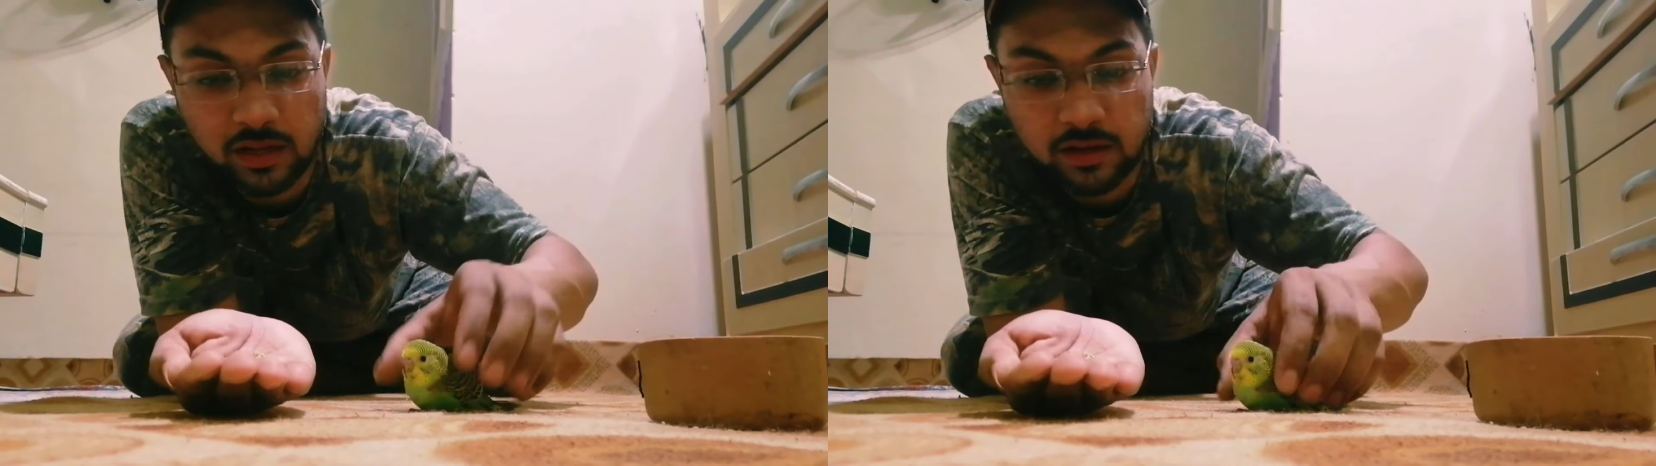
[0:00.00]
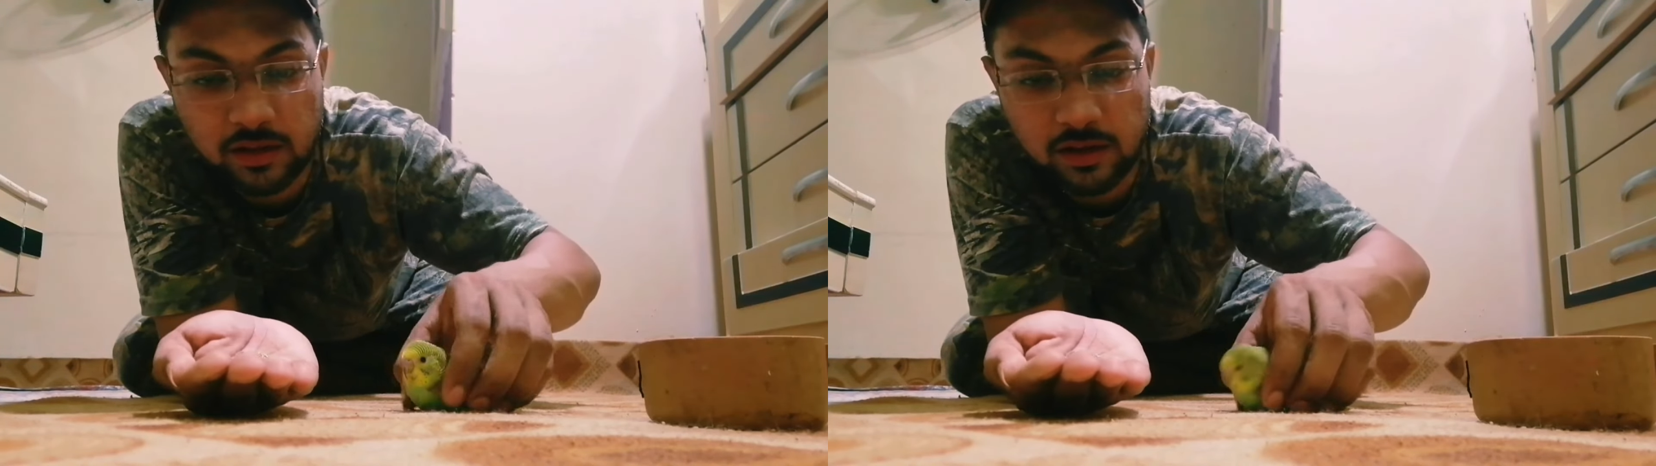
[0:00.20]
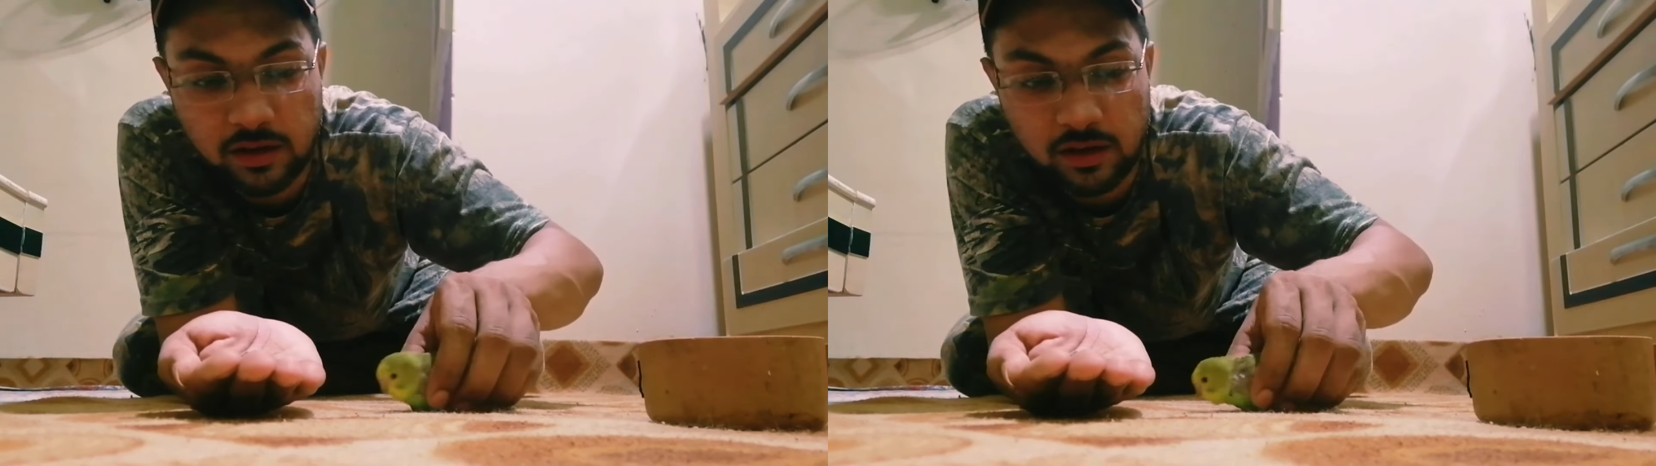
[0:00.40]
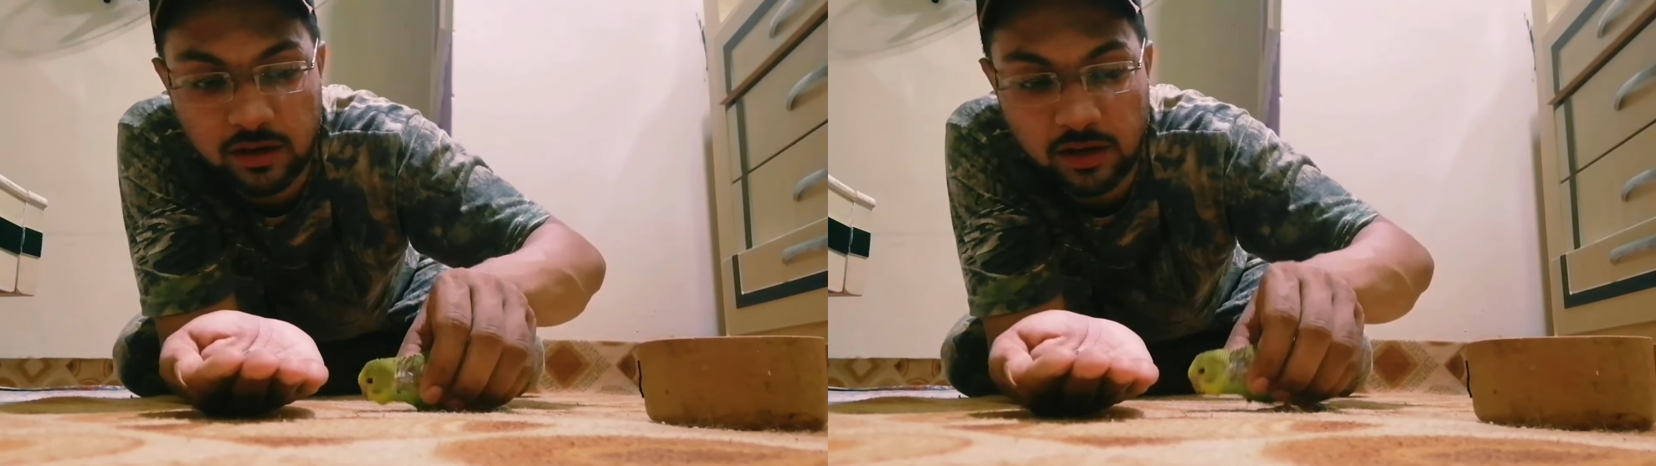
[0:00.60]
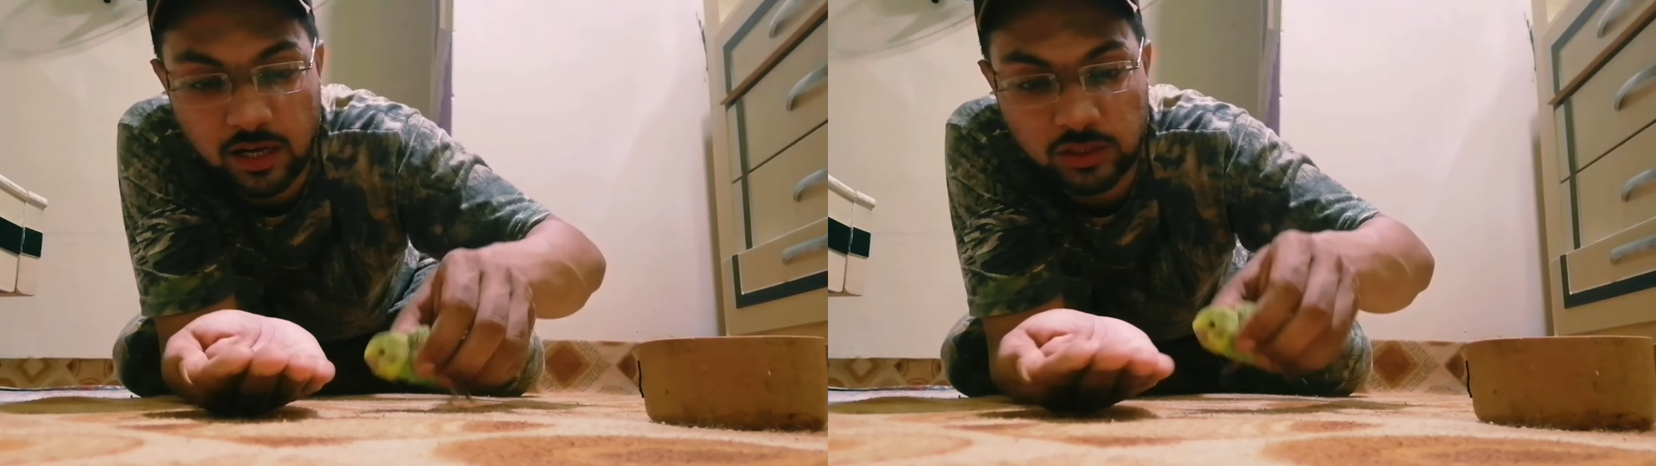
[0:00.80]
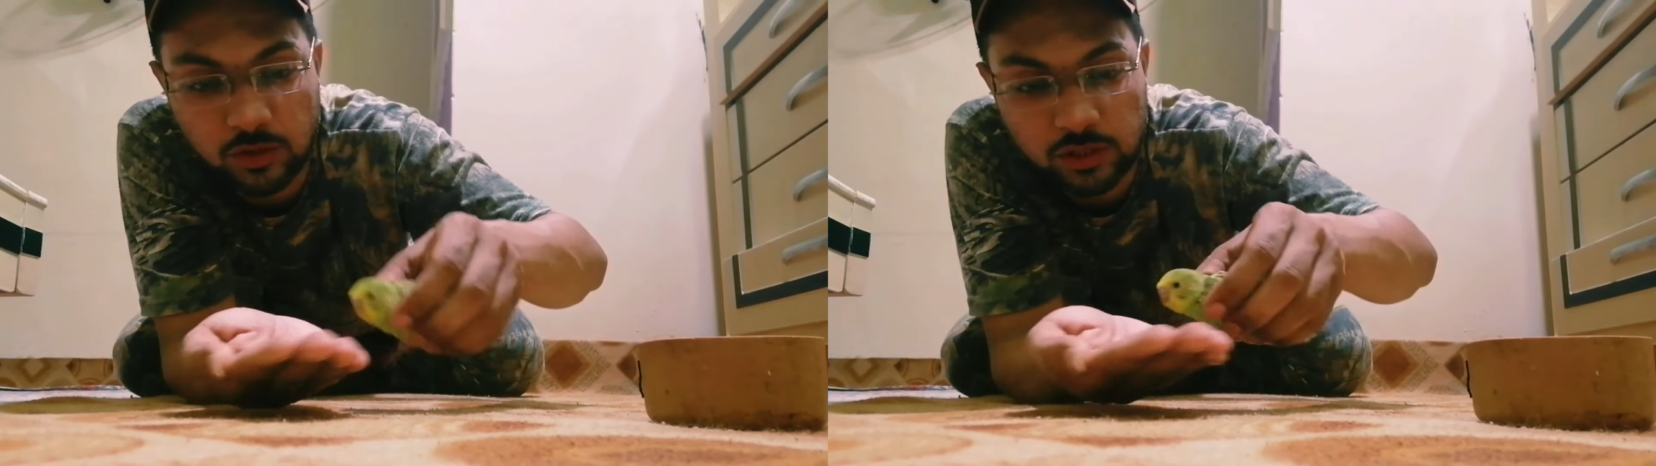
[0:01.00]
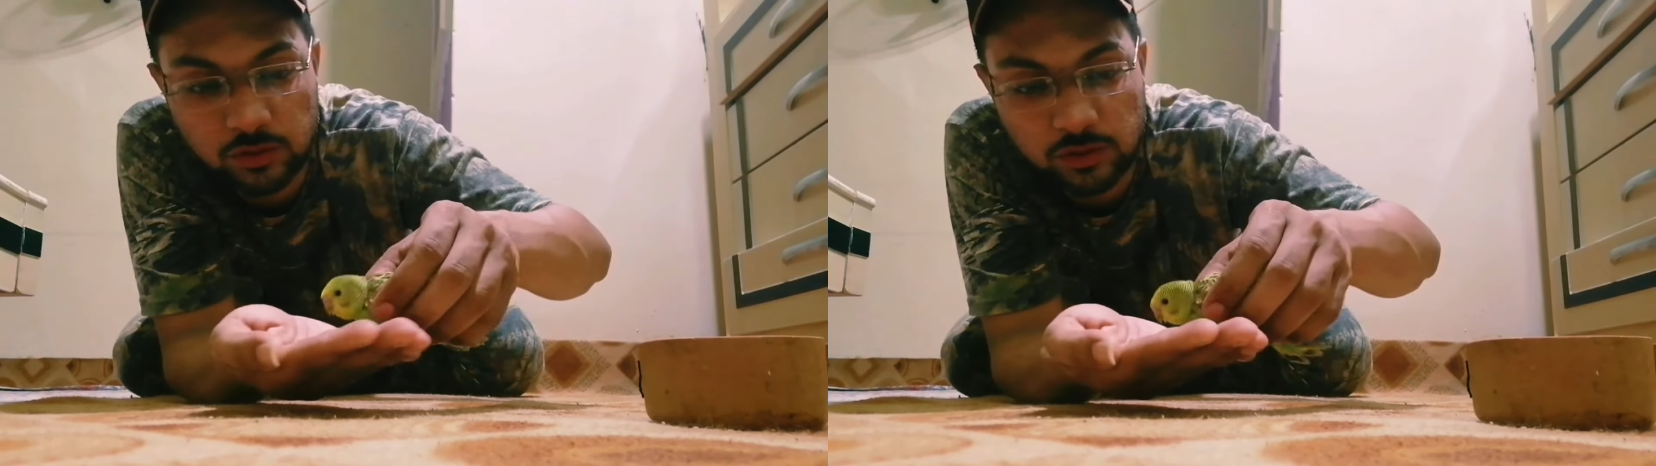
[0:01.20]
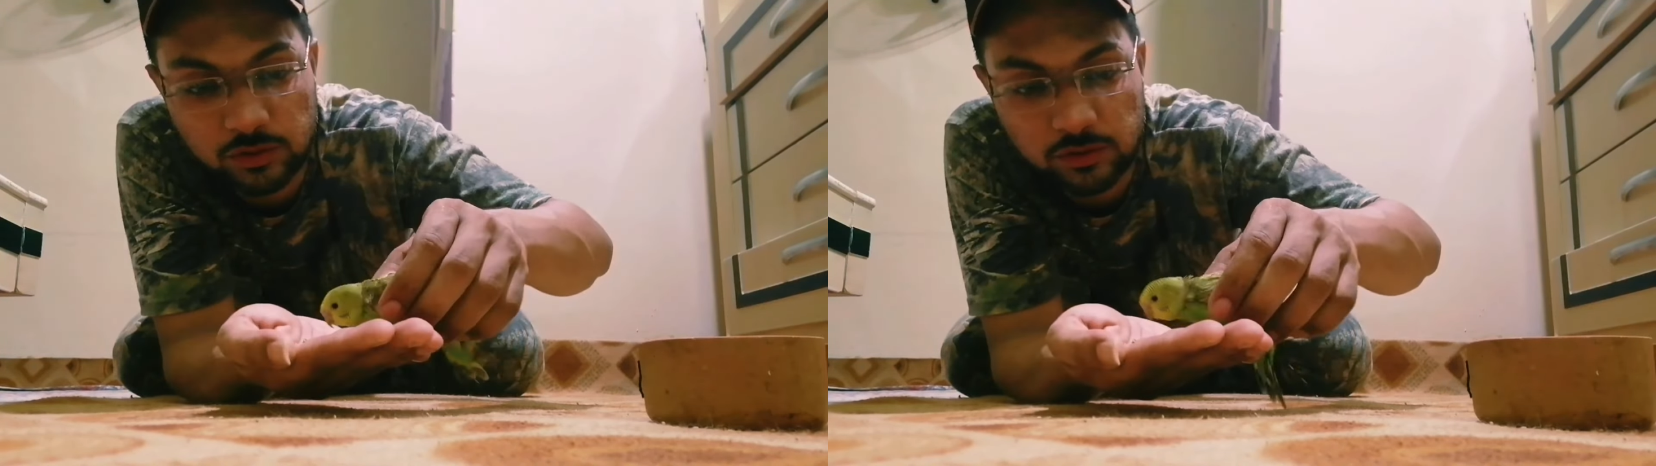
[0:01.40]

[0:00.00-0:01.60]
है आ जाओ आ जाओ